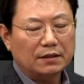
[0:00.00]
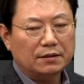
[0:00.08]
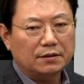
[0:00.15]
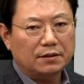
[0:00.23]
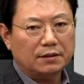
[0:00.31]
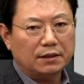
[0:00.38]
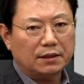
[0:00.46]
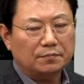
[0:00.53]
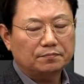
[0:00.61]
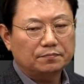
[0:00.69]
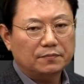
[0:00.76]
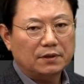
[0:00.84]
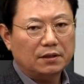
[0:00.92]
그런데
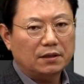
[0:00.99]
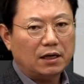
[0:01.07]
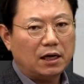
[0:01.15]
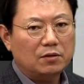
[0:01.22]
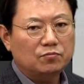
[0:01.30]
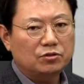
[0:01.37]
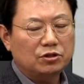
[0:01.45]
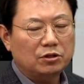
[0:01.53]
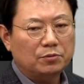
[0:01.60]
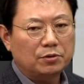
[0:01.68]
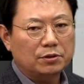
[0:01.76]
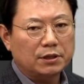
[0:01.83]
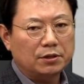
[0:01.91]
한문철
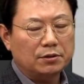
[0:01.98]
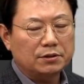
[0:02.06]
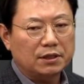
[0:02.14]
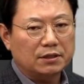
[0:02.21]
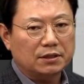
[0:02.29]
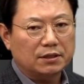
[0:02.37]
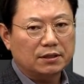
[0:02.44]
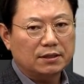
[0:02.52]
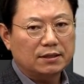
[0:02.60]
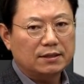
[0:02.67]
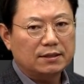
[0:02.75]
변호사 영상은